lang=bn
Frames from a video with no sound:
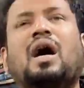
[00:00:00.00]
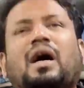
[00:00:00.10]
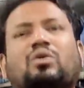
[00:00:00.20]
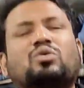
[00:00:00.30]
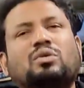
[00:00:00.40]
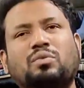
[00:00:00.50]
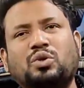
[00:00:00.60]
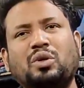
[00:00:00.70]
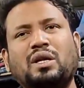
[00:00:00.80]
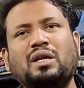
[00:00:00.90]
আর নতুন
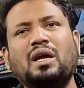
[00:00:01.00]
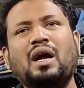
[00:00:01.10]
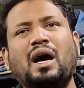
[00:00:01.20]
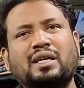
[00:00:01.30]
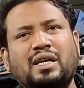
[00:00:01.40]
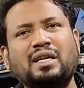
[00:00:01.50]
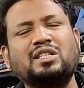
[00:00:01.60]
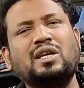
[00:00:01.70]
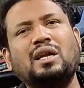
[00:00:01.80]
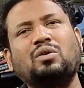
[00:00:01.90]
বছরের আশা
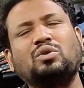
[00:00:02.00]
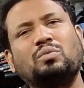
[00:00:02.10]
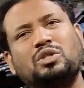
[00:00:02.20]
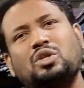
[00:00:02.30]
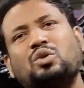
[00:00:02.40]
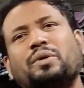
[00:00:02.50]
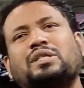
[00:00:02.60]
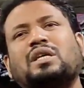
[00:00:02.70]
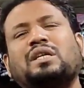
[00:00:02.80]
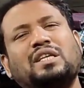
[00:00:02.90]
ইনশাল্লাহ নতুন বছরের
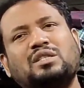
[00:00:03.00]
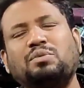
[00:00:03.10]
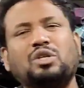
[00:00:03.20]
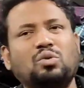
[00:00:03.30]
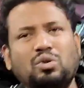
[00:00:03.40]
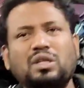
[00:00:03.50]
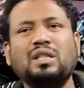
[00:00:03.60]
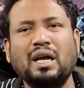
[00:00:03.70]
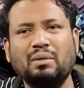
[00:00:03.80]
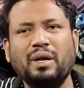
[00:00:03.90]
শুভেচ্ছা নেক্সট ভিডিওগুলোতে
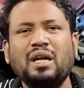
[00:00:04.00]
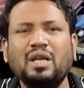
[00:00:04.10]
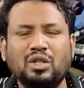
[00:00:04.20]
থাকবে